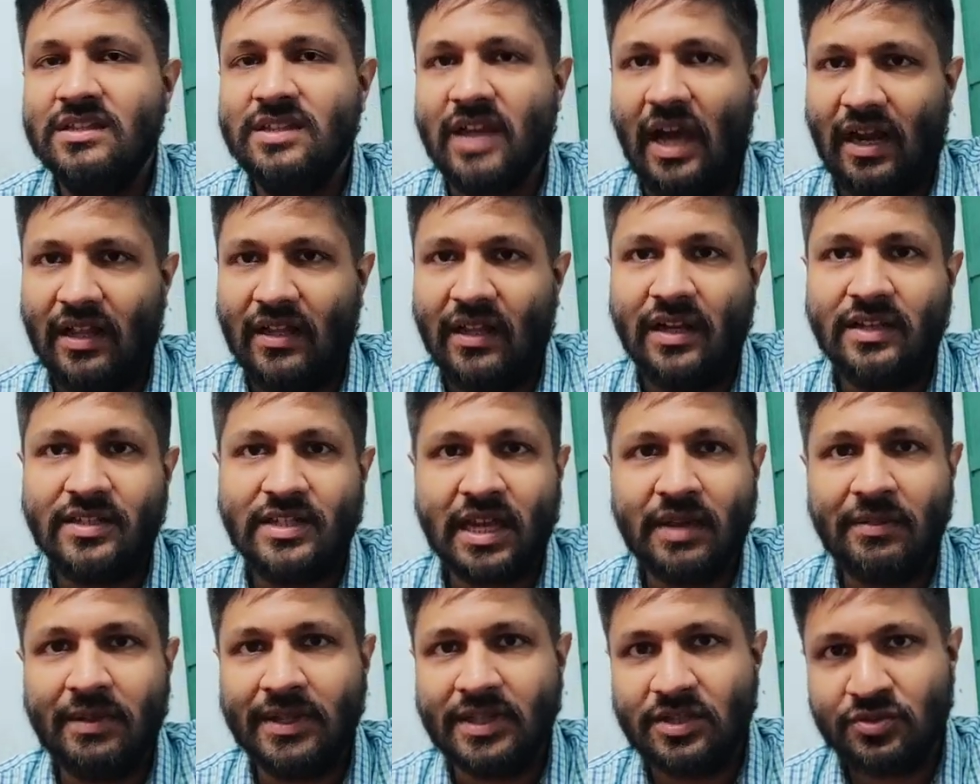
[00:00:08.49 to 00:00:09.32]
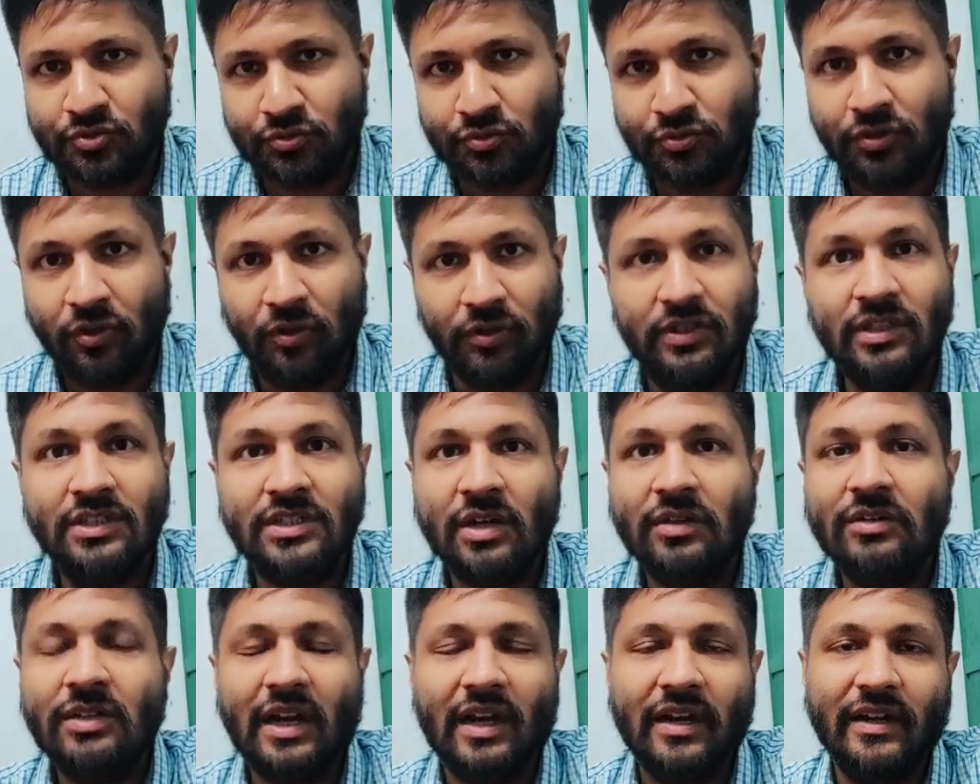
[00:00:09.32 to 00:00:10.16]
যারা যারা সেই ব্যাচে যুক্ত হতে
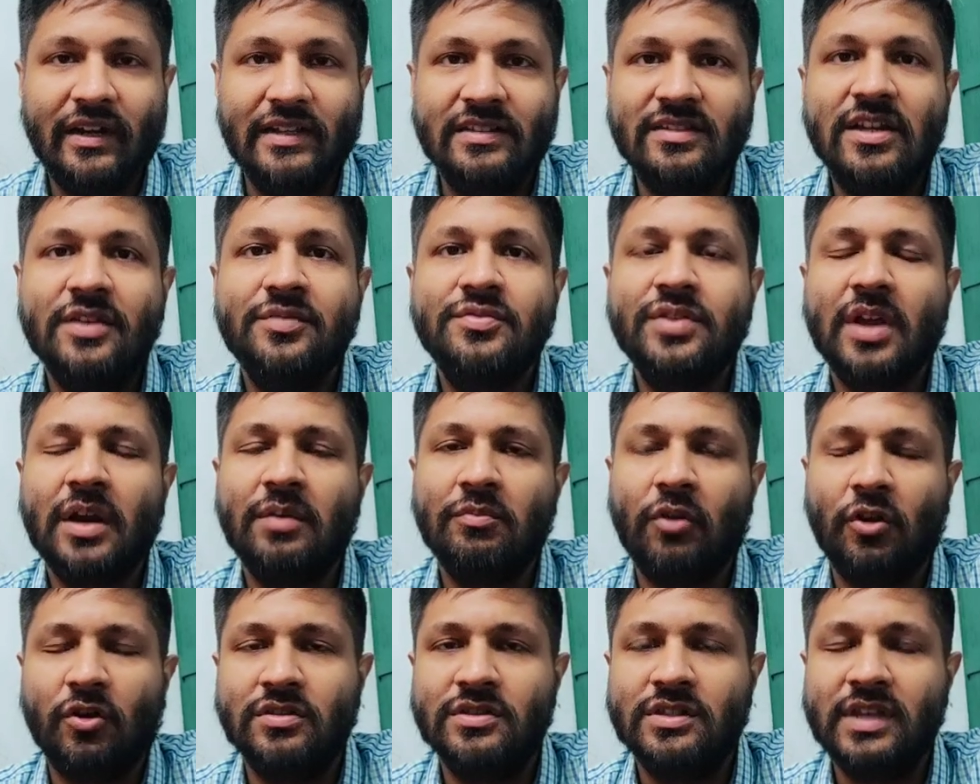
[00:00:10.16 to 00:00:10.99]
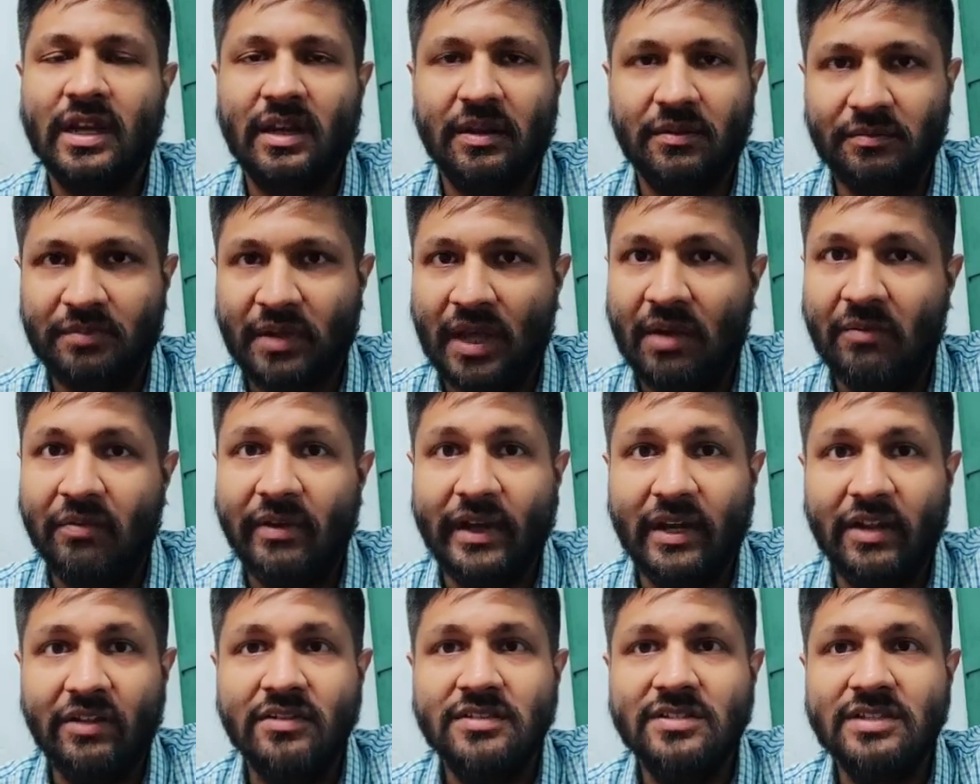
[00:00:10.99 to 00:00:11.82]
চাও তারা ডিসক্রিপশন বক্সে দেওয়া
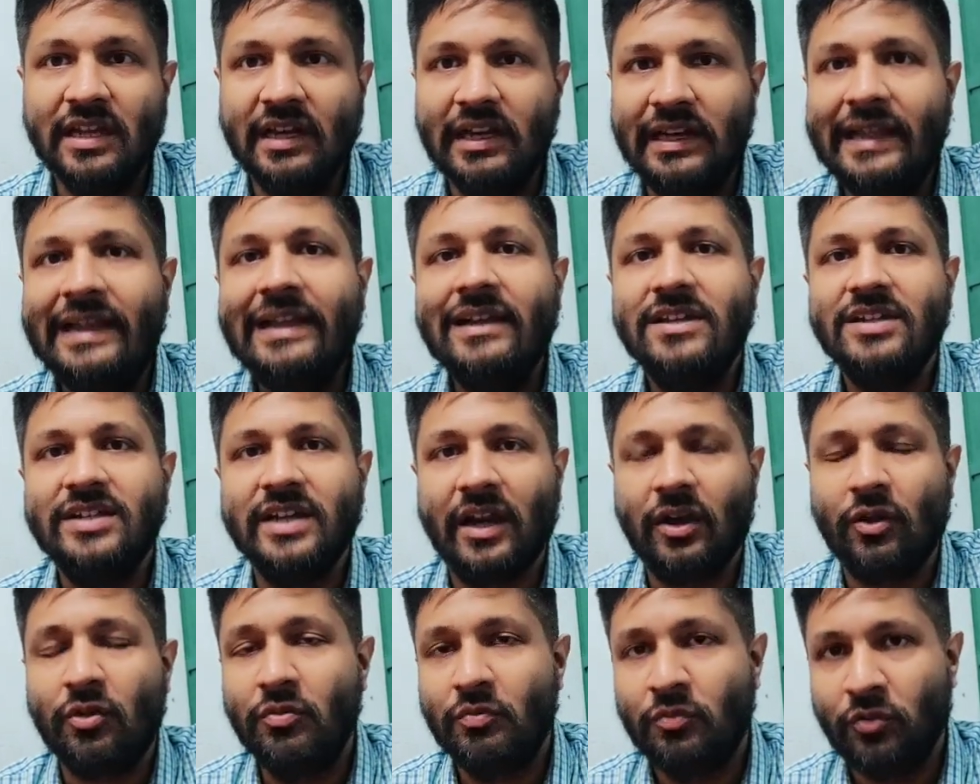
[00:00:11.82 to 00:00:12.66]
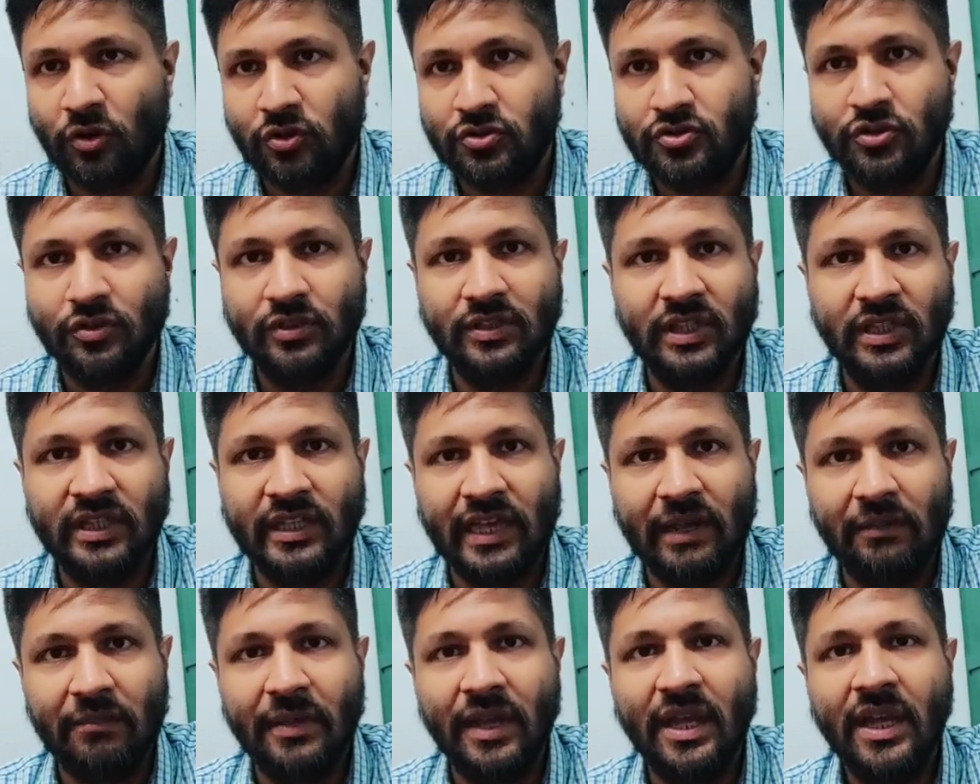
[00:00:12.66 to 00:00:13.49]
ভিডিওর যে লিঙ্ক সেটা খুব মনোযোগ দিয়ে
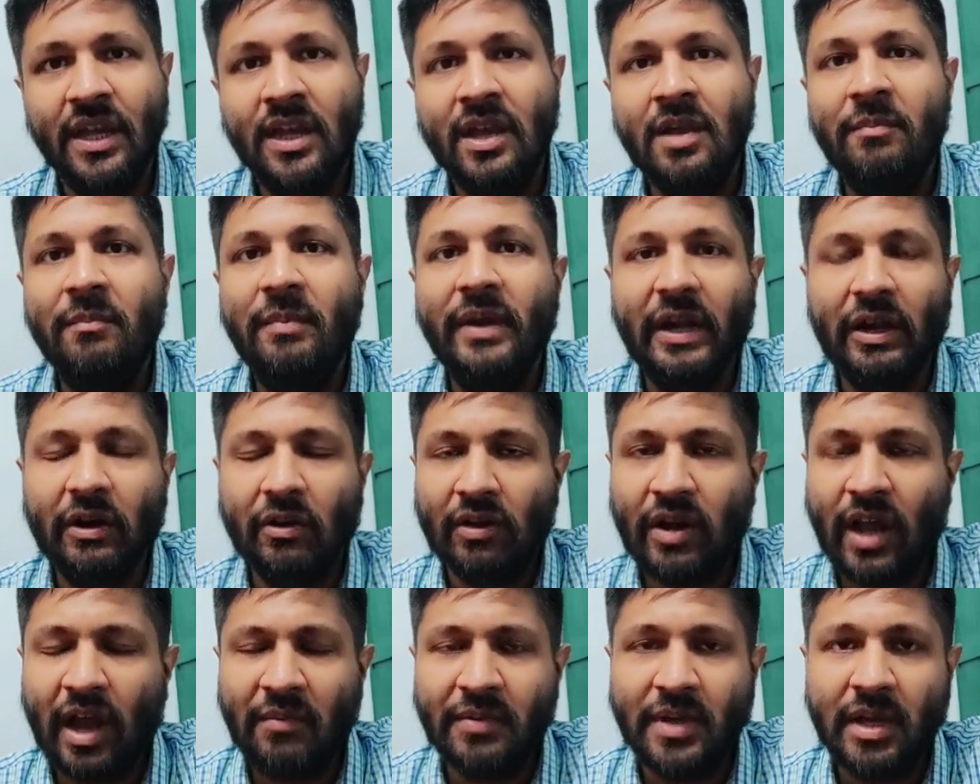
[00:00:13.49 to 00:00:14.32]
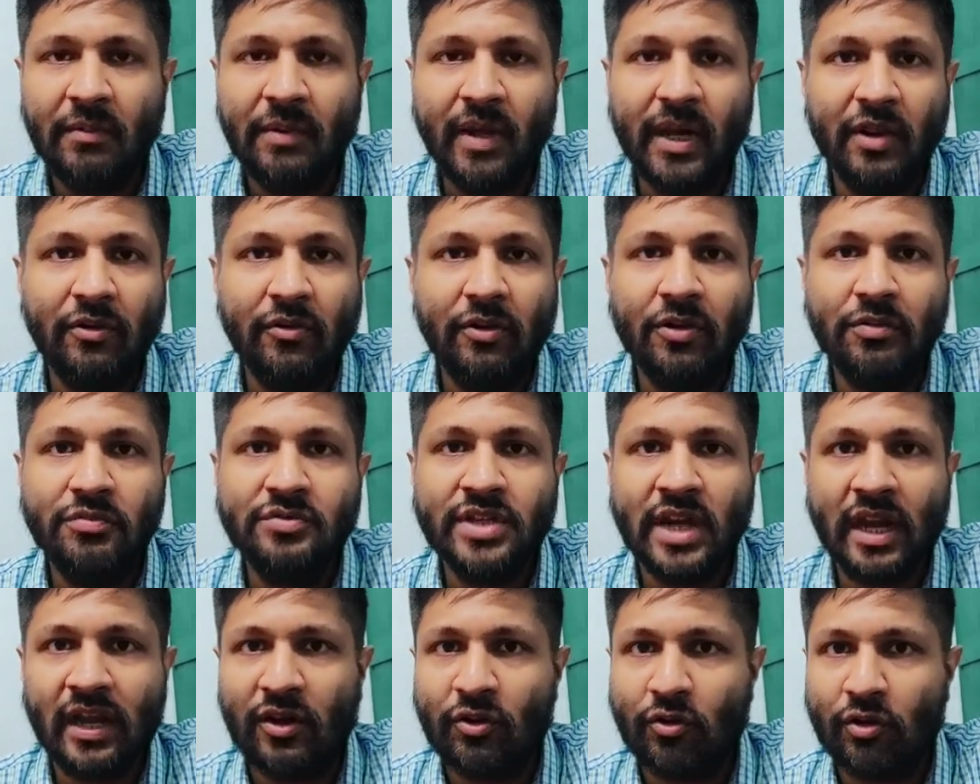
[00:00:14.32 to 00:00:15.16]
দেখবে ভিডিওটা আমি আমার ইউটিউব
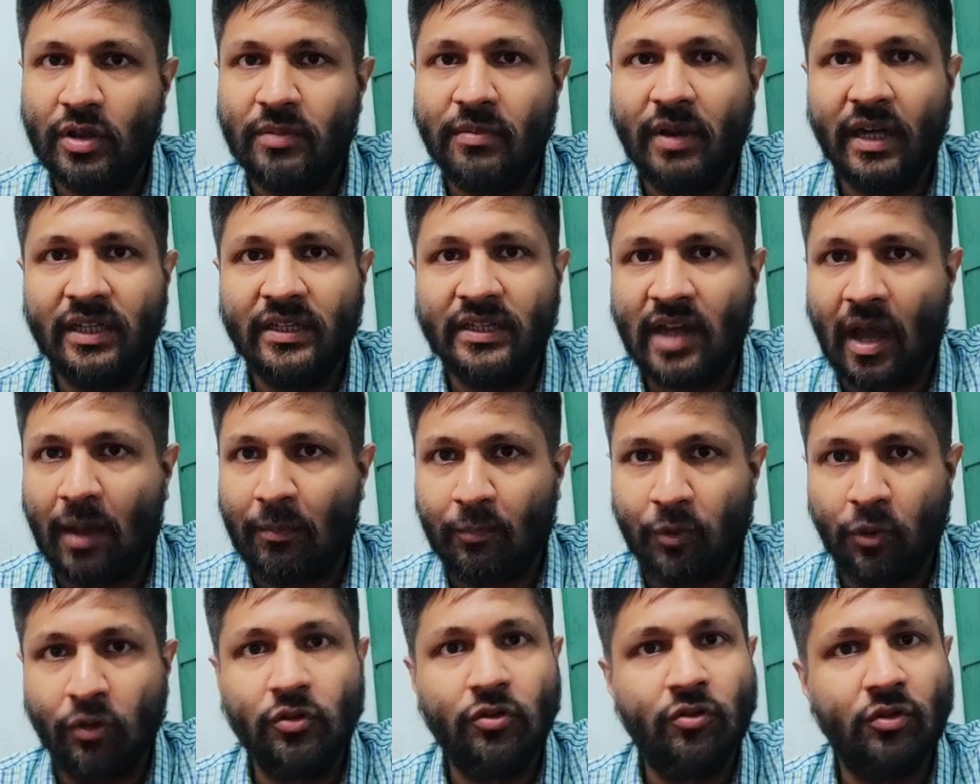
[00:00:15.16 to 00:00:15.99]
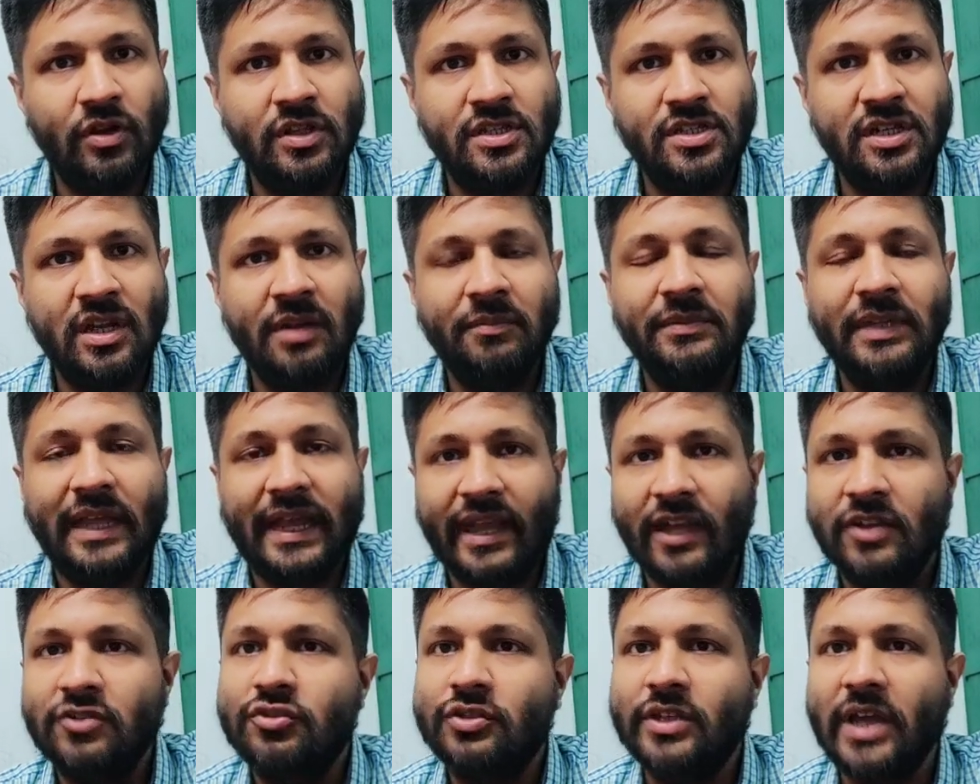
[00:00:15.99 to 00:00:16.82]
চ্যানেলে রবিবার দিন আপলোড করেছিলাম
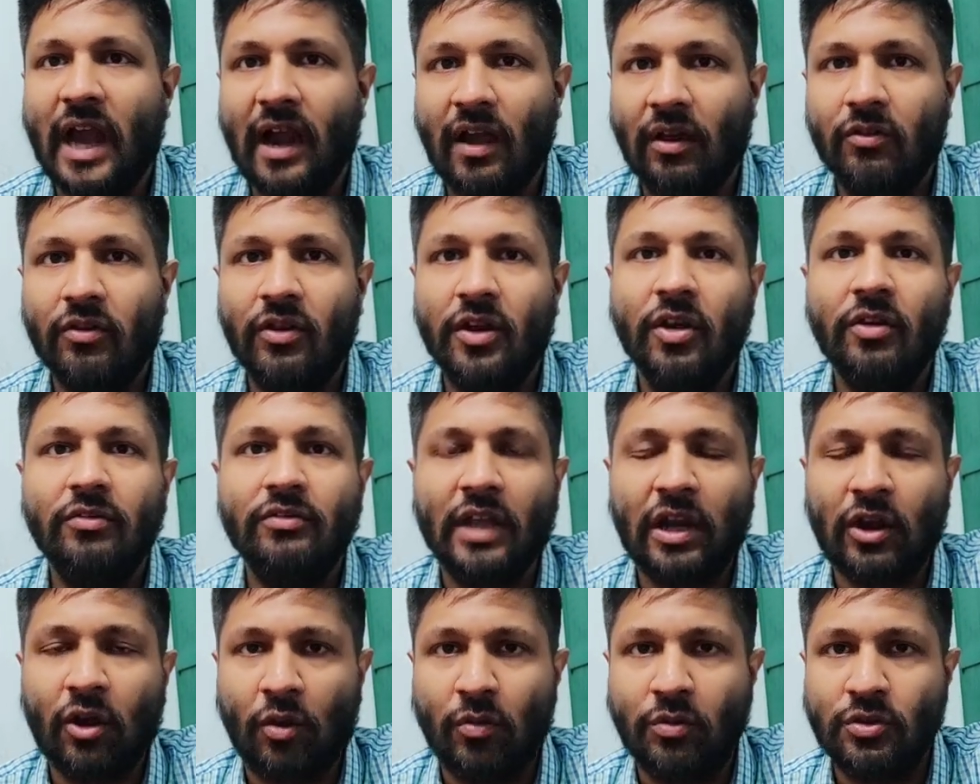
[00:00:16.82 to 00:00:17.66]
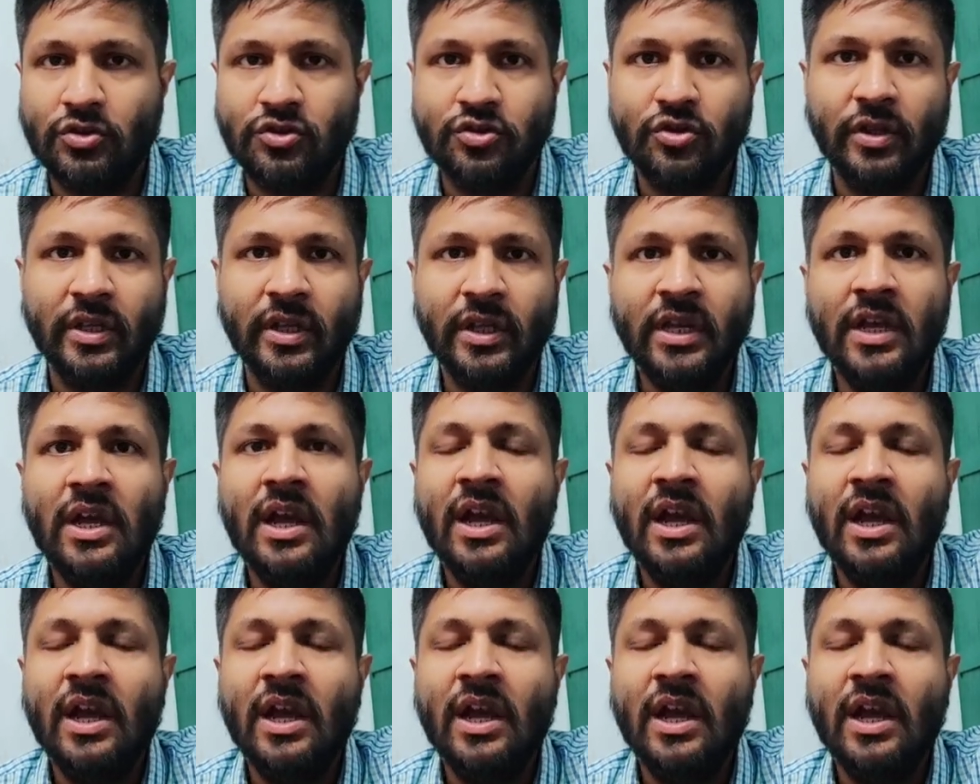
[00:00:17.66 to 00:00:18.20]
দেখে যদি আগ্রহী হও তাহলে অবশ্যই